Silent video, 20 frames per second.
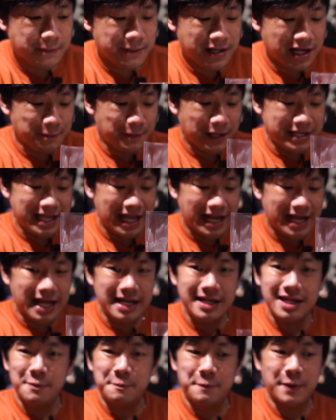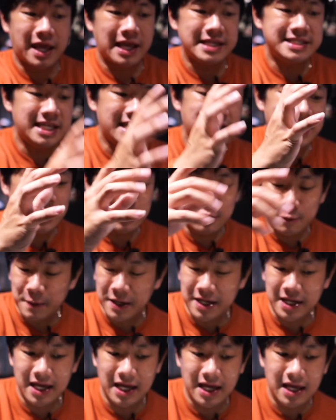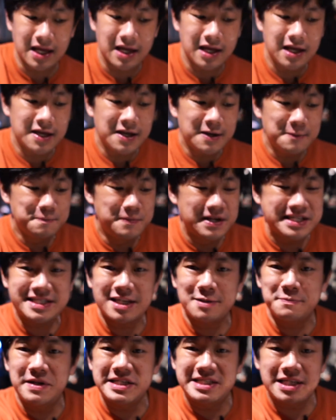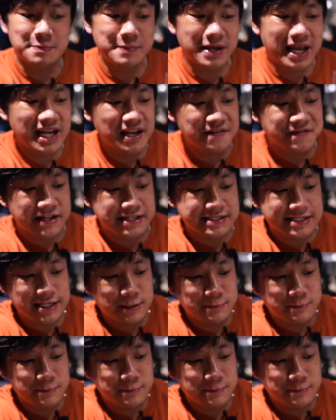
memang kebanyakan dia packagingnya itu pakai blister-blister begini, friends.